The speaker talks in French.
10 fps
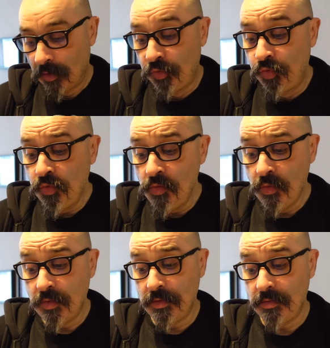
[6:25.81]
D'où
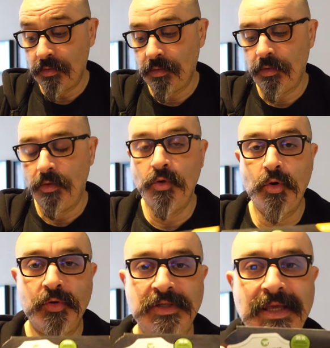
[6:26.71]
le
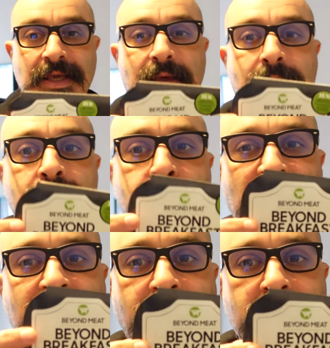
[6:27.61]
côté
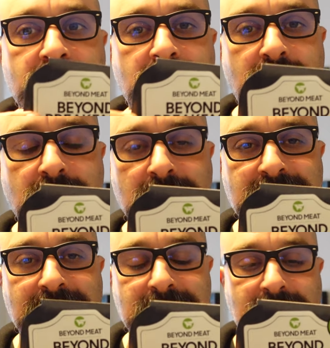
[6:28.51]
breakfast
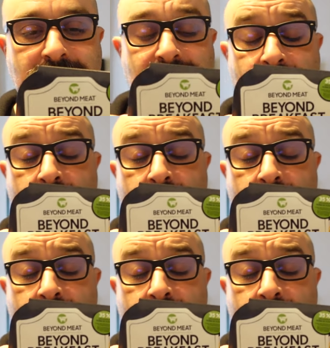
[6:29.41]
c'est